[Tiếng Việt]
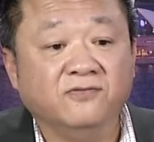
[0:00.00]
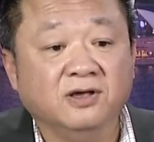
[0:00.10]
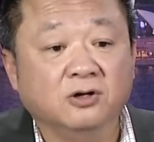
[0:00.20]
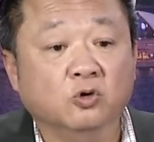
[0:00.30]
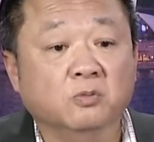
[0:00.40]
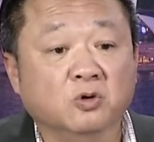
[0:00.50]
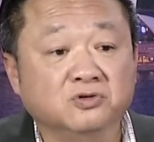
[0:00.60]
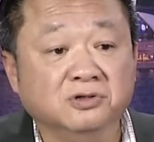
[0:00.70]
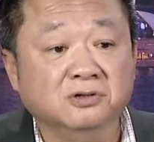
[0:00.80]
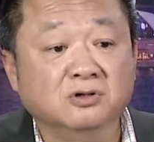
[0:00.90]
vị cựu bộ
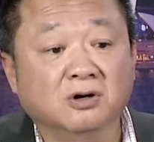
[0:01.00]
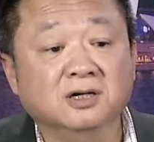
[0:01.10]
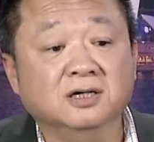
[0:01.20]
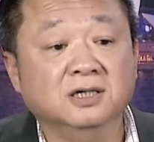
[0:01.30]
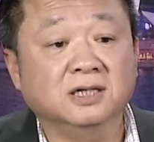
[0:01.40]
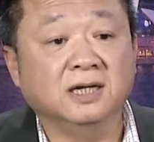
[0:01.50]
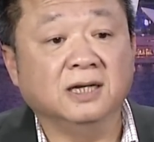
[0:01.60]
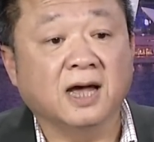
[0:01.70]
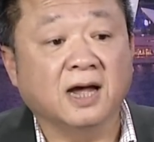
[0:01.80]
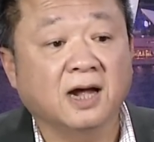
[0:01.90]
trưởng có người thì
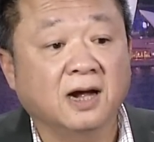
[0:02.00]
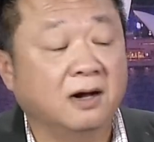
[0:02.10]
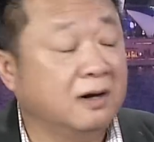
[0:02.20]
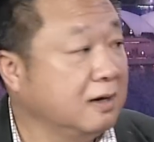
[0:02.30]
đã